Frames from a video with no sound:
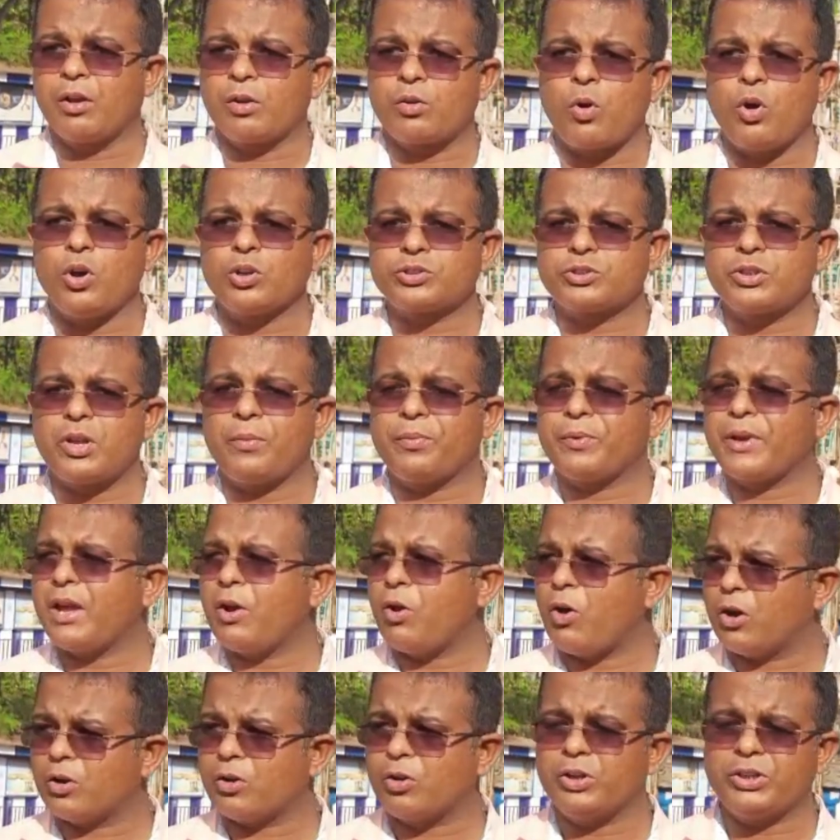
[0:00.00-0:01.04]
কৌস্তবকে
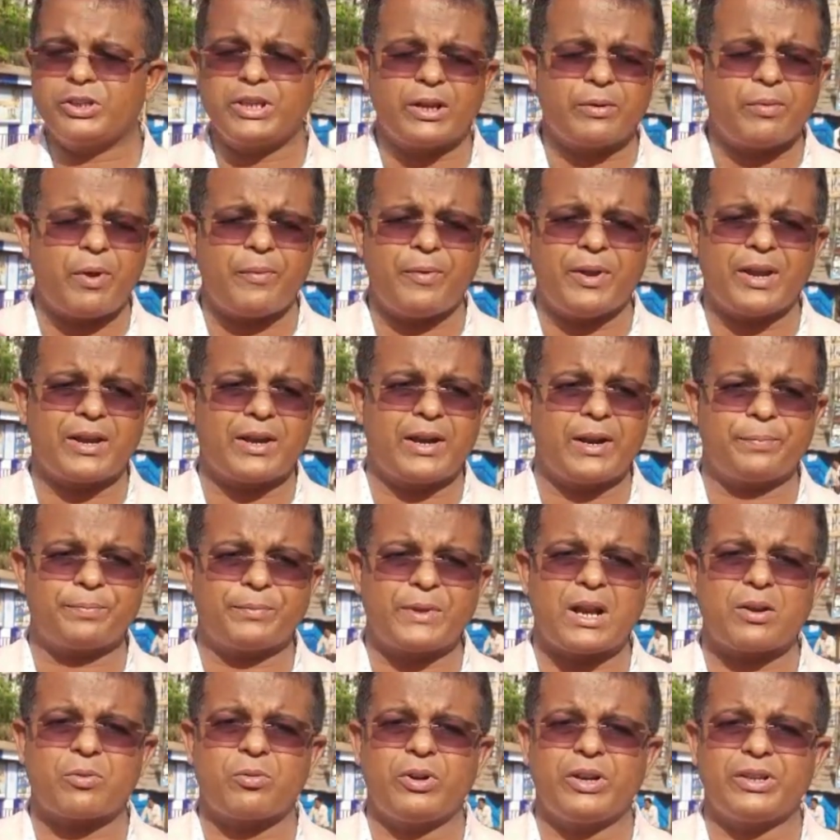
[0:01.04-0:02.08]
অনৈতিকভাবে
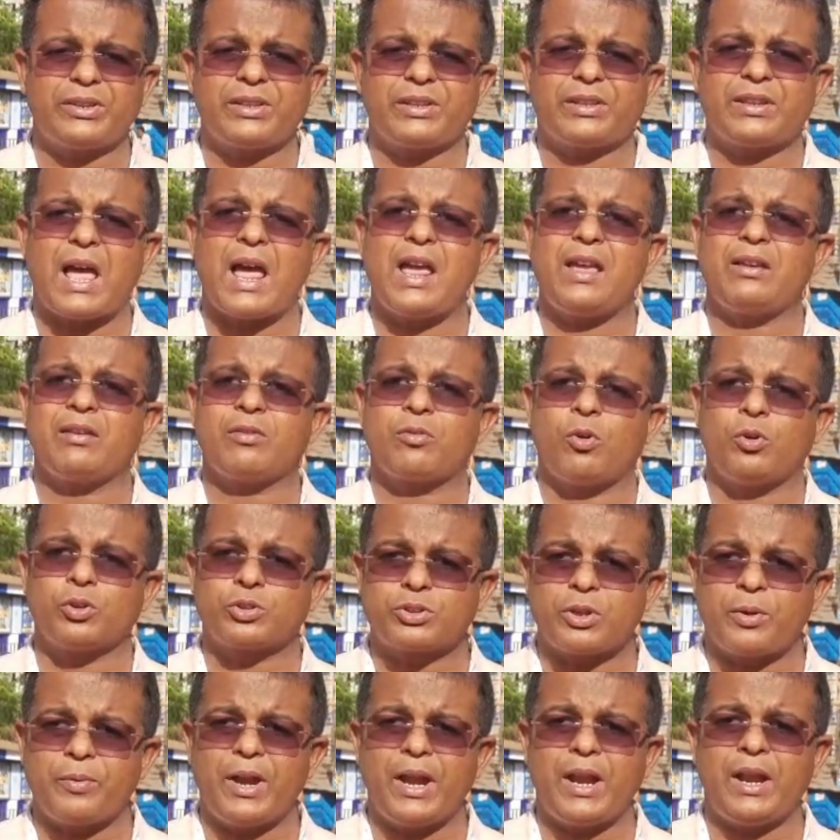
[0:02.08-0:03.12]
গ্রেপ্তার করেছে তাই
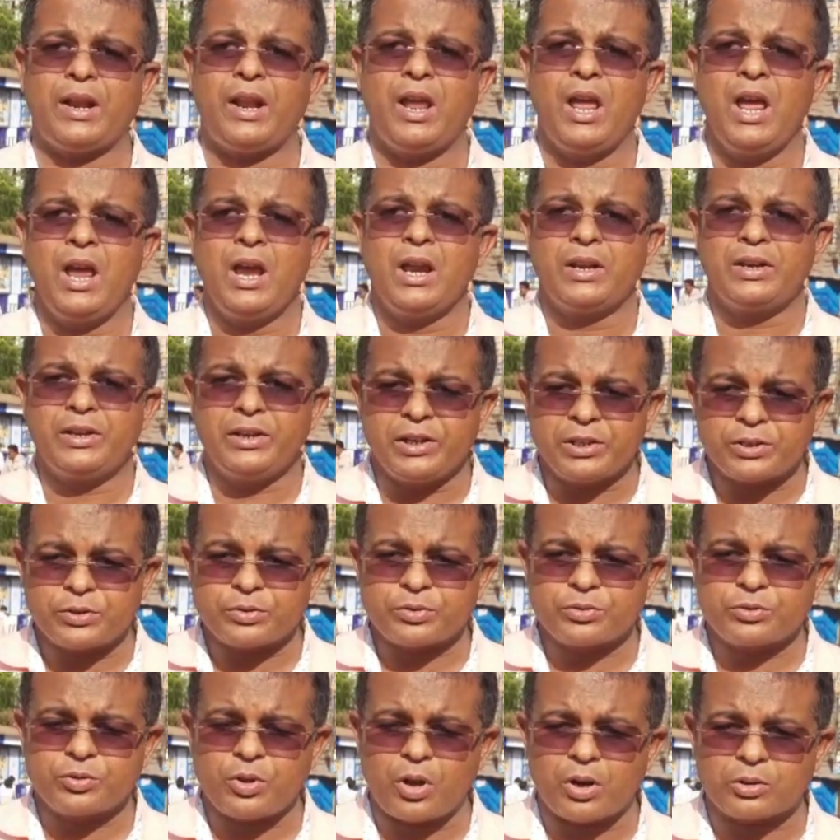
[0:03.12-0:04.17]
কৌস্তবে
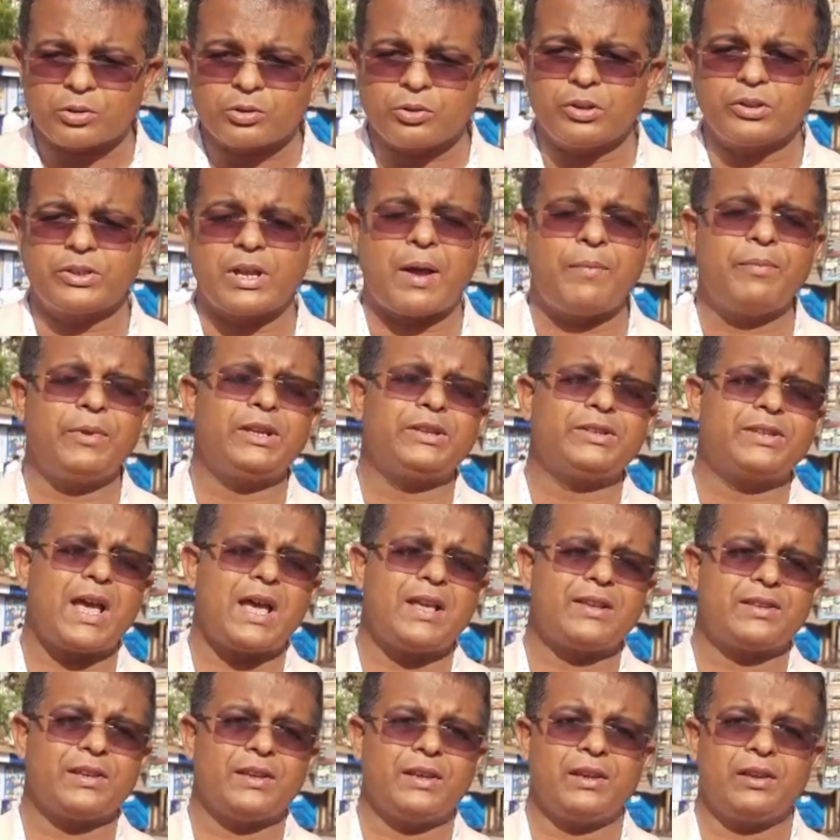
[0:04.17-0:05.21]
নিঃশর্ত জামিন
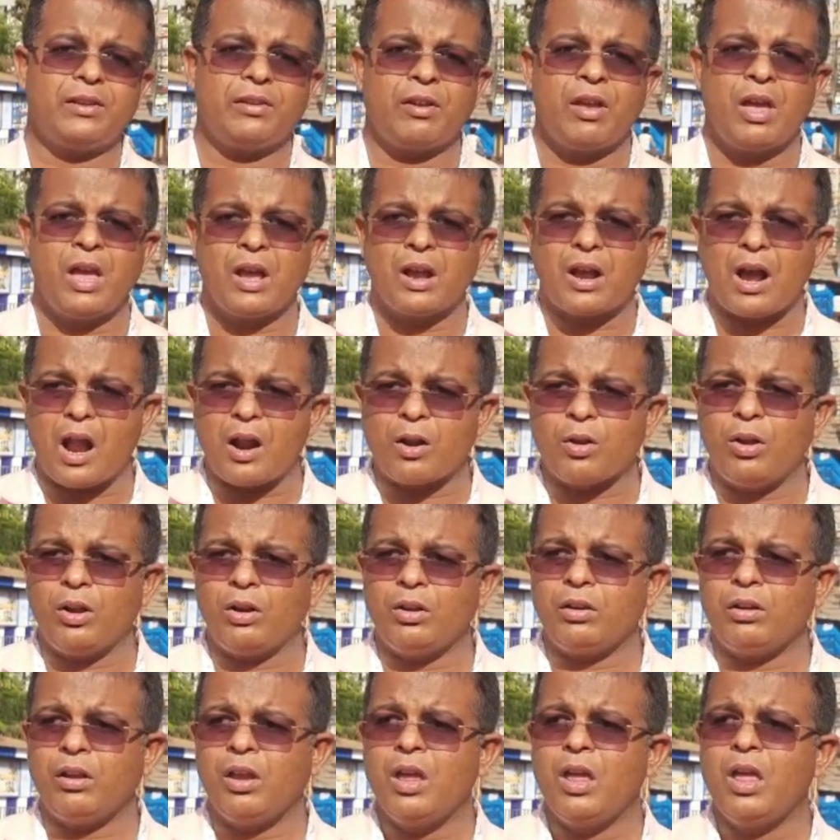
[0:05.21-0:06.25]
চাইছি কারণ
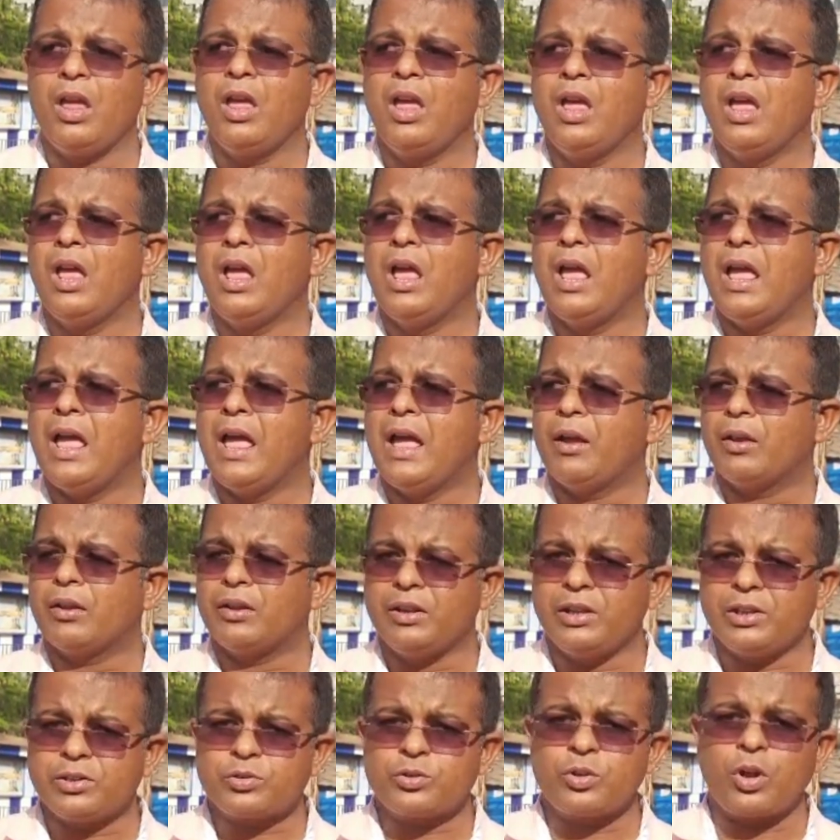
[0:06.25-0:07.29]

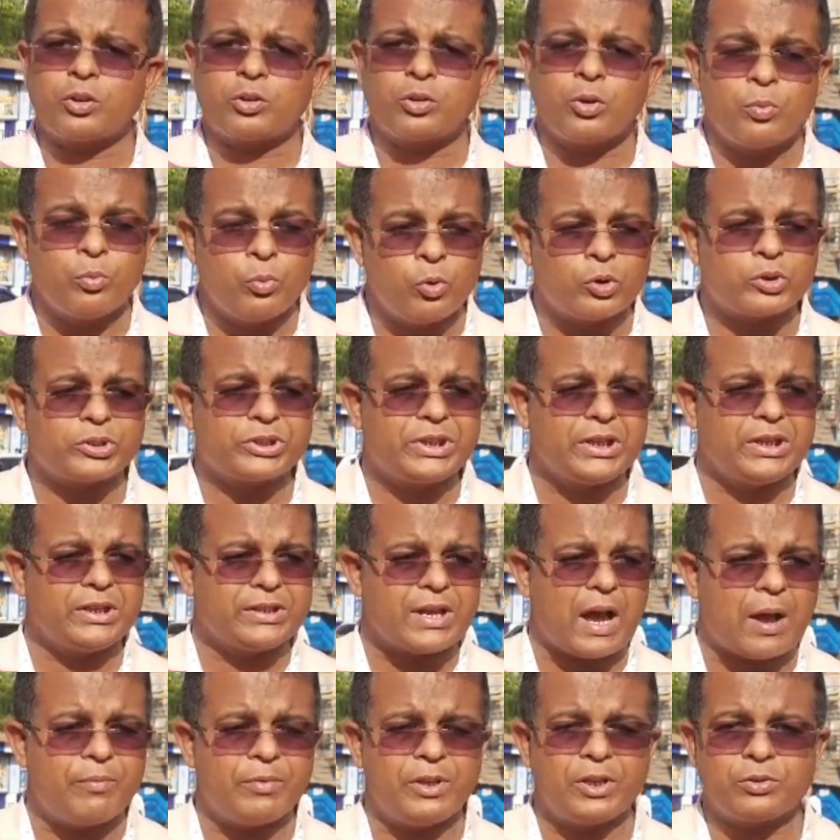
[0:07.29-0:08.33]
নিঃশর্ত মুক্তি
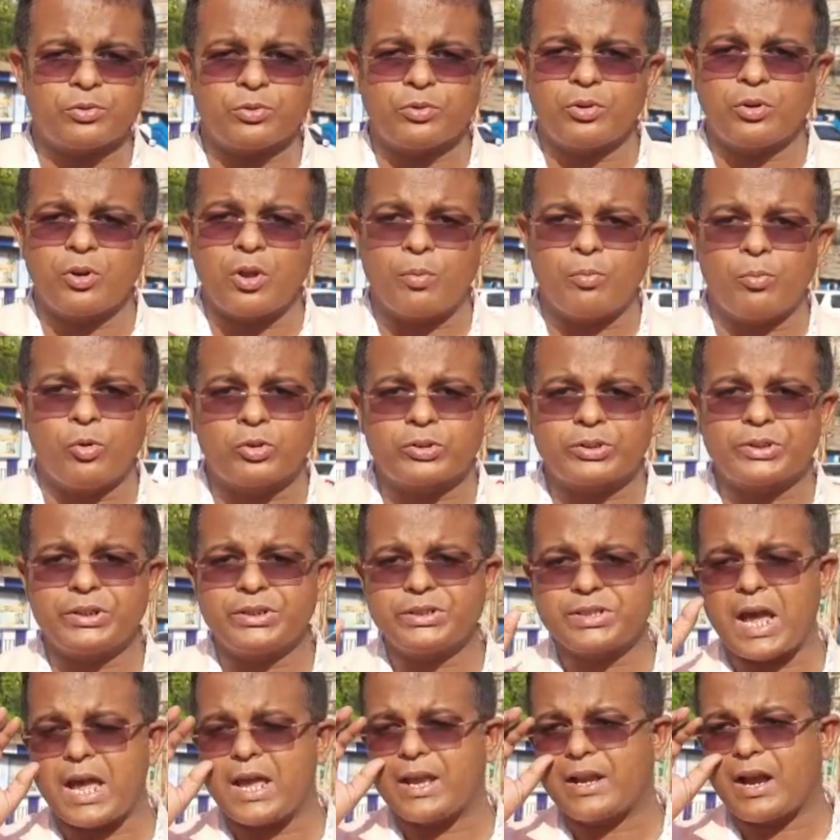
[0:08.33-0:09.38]
জামিন শুধু নয় মুক্তি
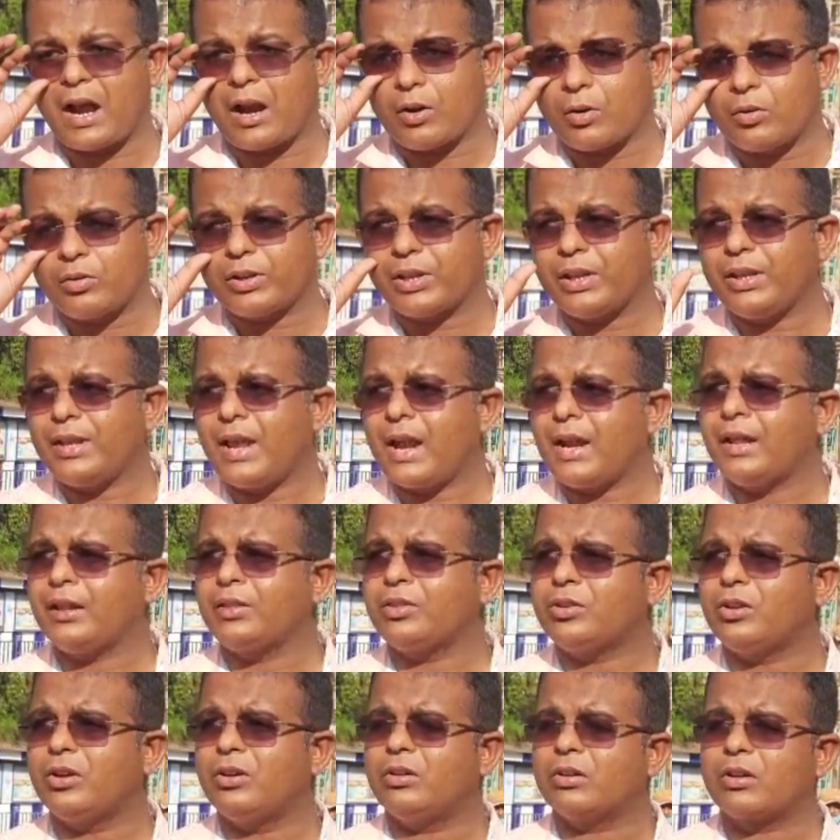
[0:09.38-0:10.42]
চাই কারণ কি জানেন
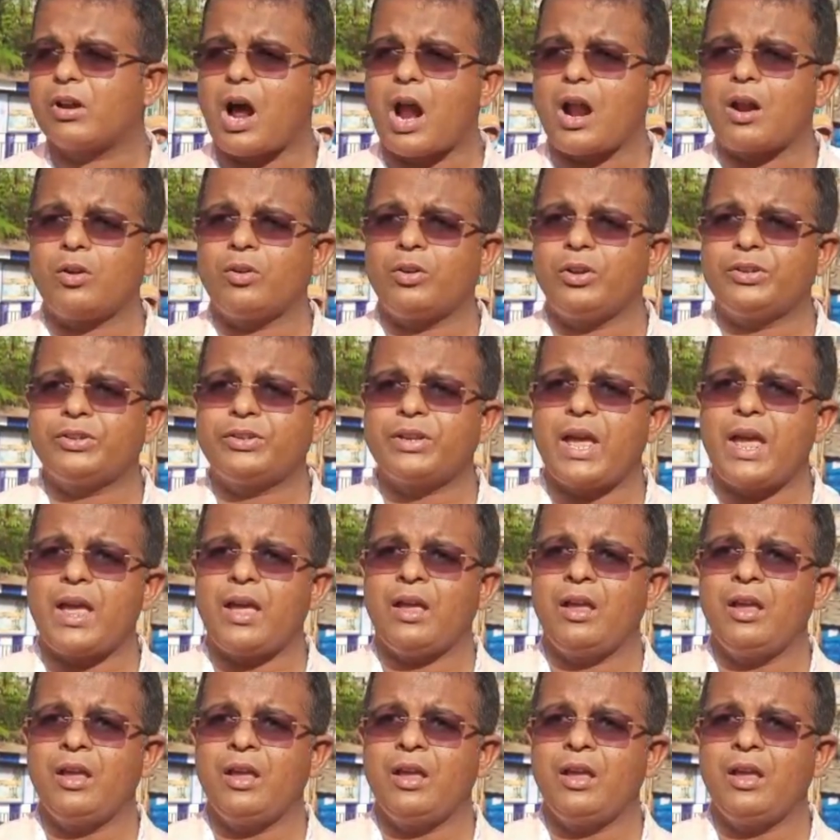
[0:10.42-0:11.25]
তো কারণ হচ্ছে